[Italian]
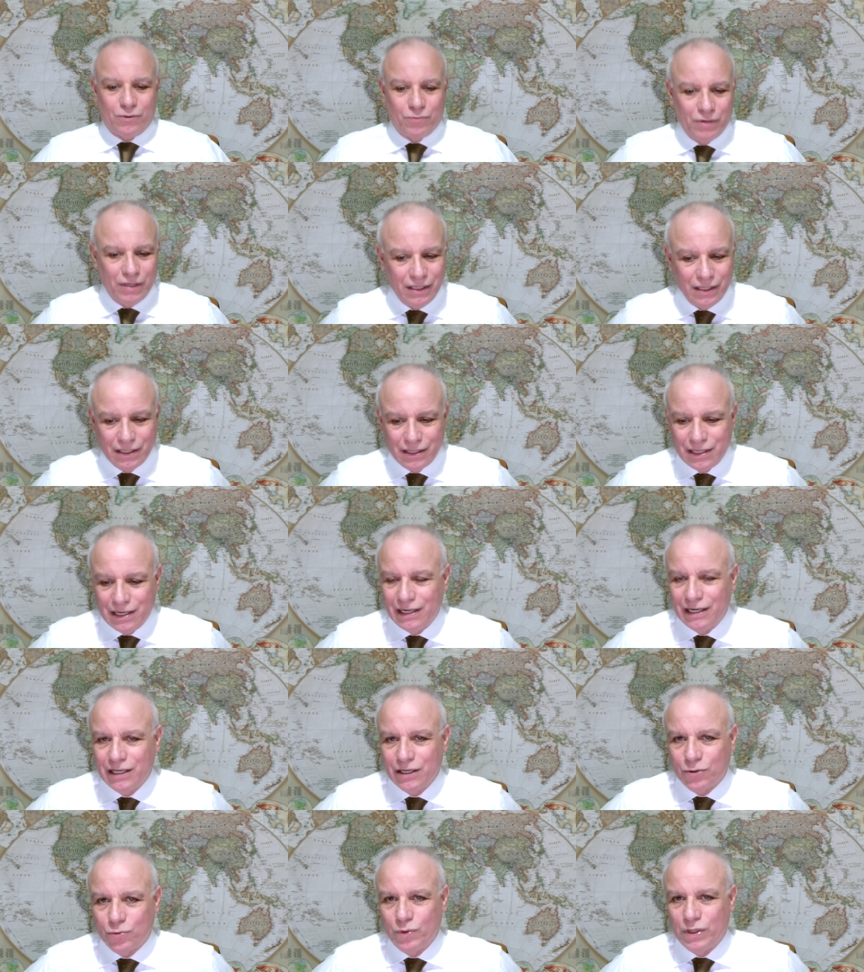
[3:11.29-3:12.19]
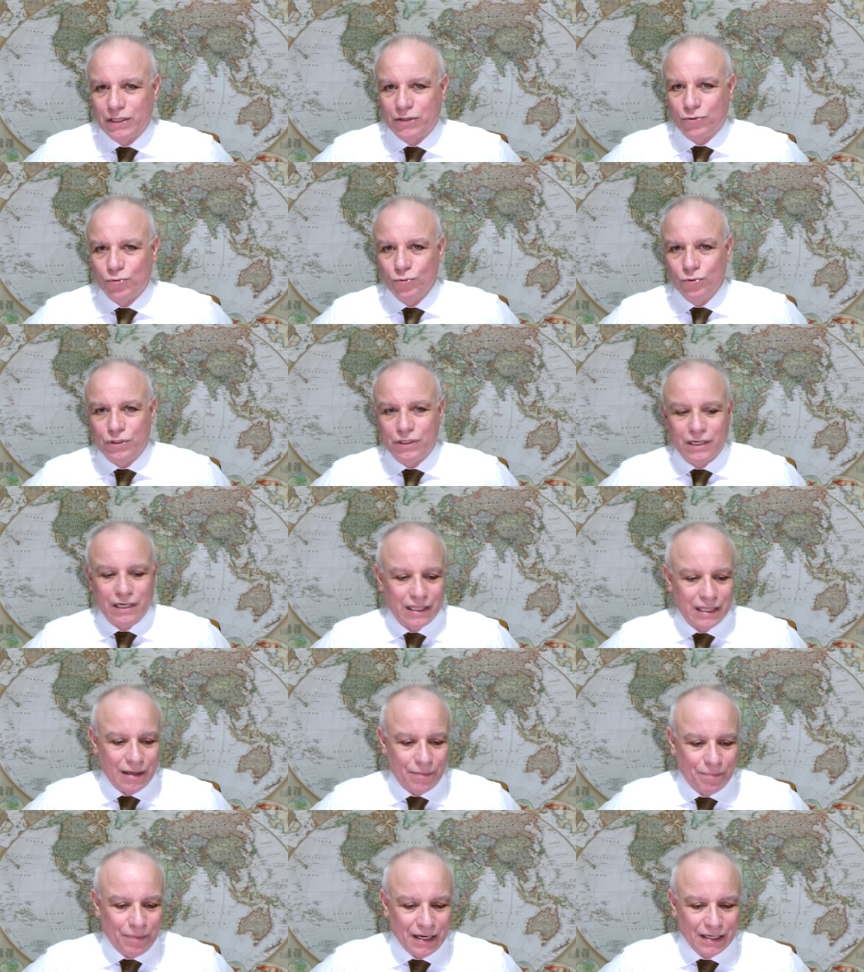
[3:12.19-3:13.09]
quindi dell'inquietudine
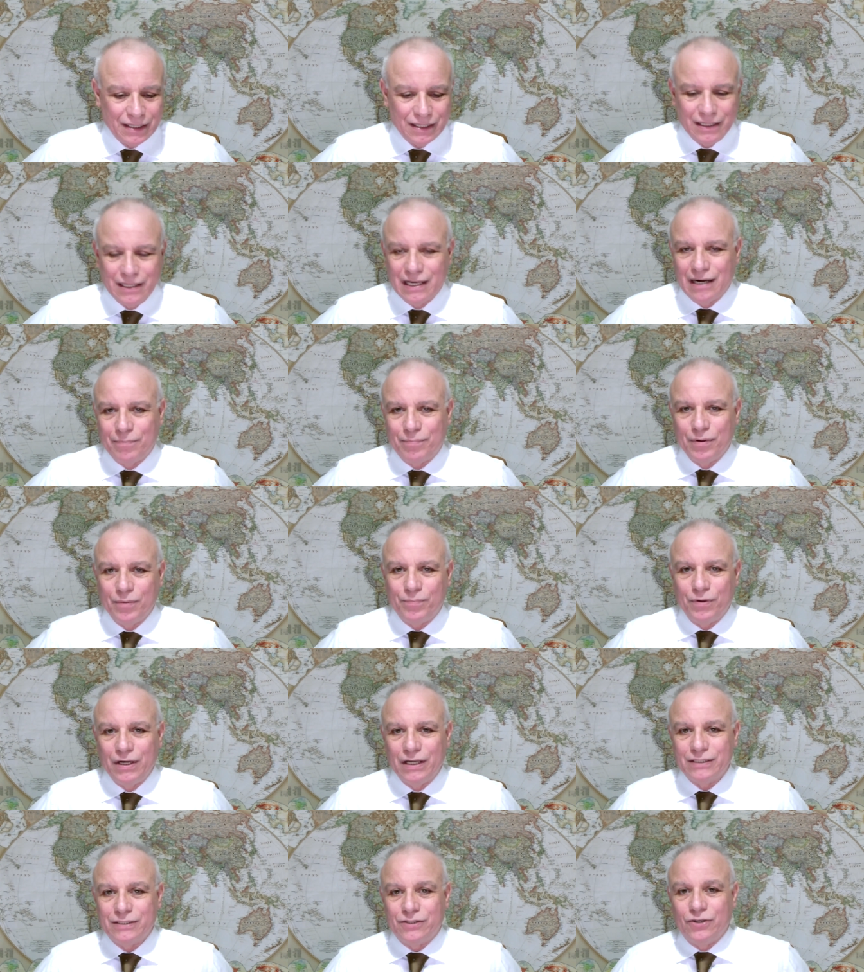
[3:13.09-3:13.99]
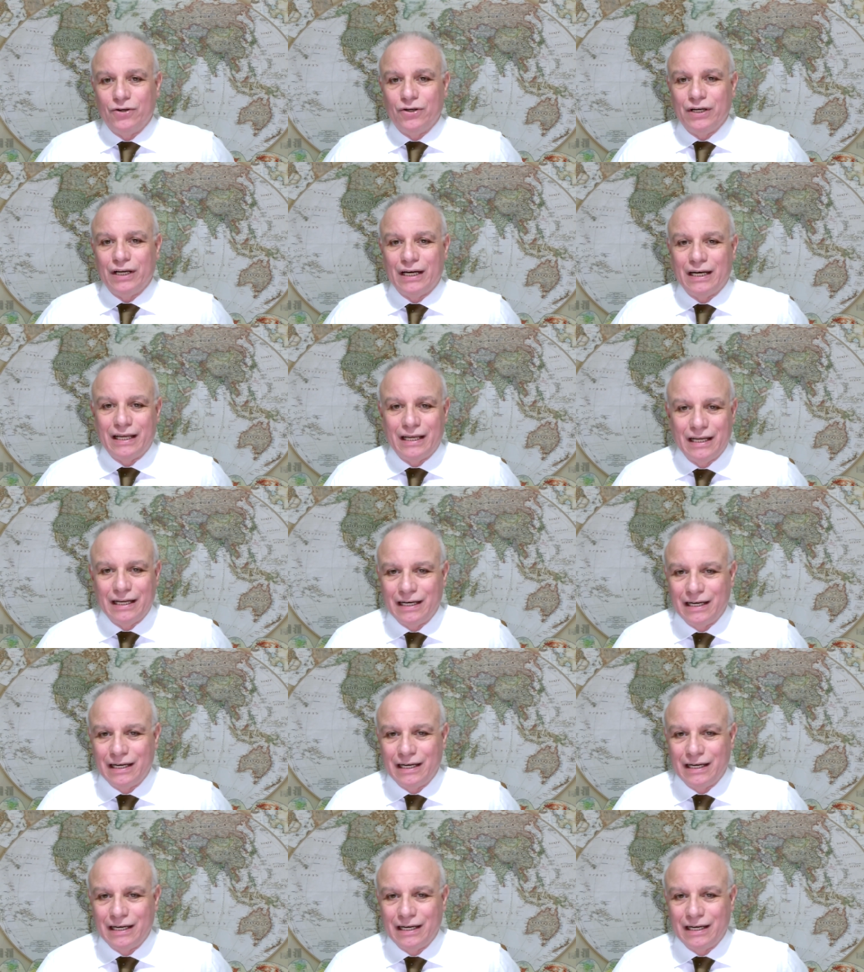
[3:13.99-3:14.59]
da parte della popolazione le,